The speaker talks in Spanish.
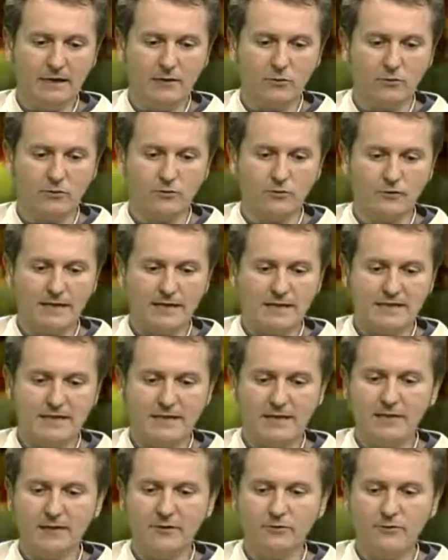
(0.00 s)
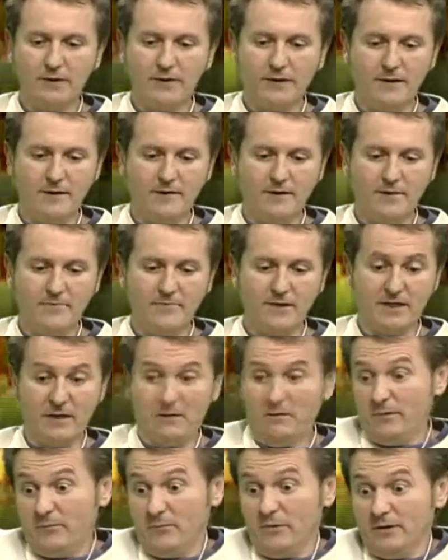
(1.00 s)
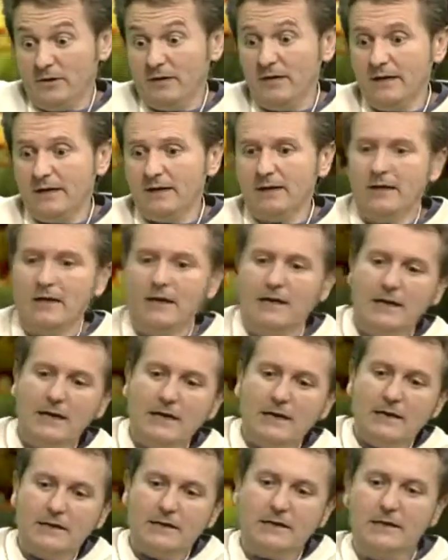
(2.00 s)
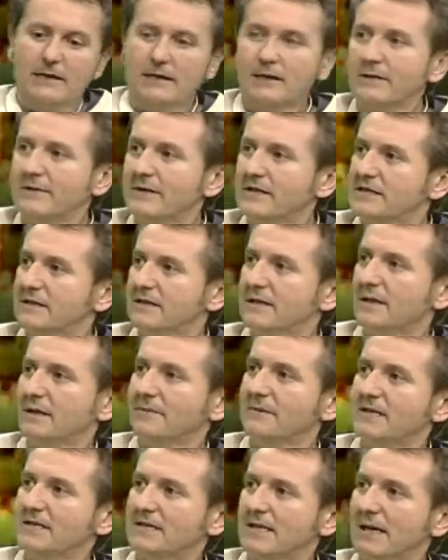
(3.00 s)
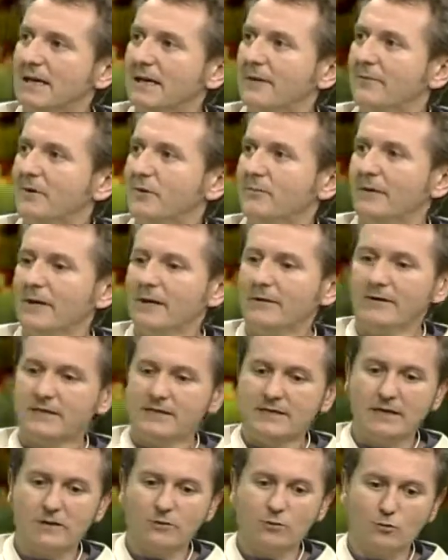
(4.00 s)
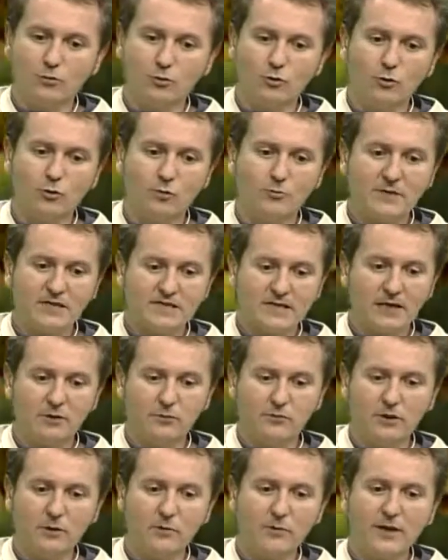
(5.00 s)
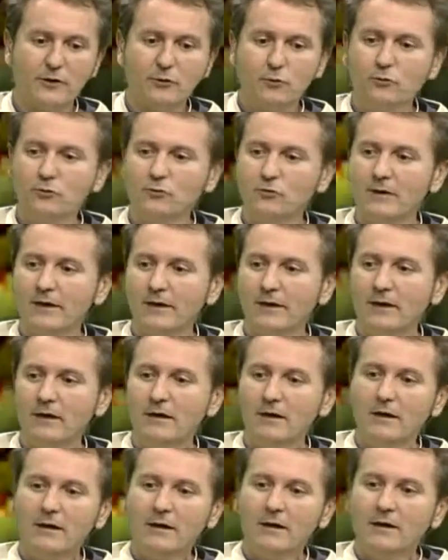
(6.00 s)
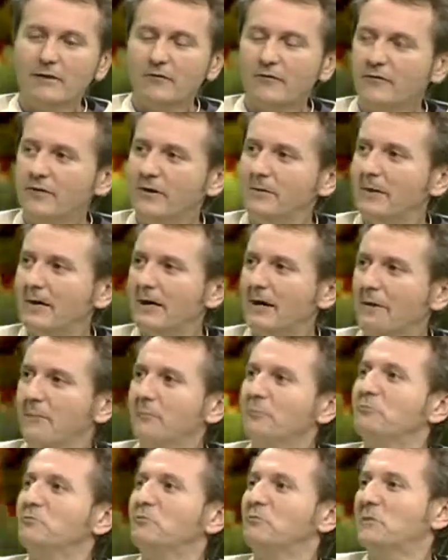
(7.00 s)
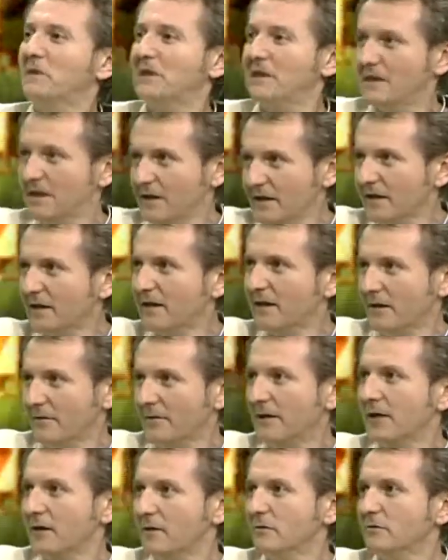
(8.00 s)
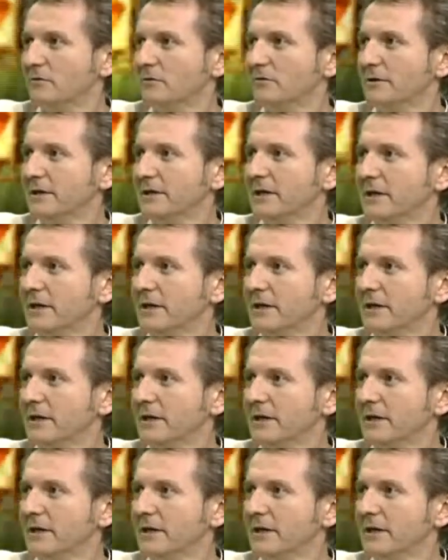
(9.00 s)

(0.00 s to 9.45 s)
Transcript: el corto ya sea digno de, empezar. Después tienes que, tienes que ver si tiene mensaje, pero para ver si el corto tiene un mensaje o tiene una estructura fílmica, tienes que verlo.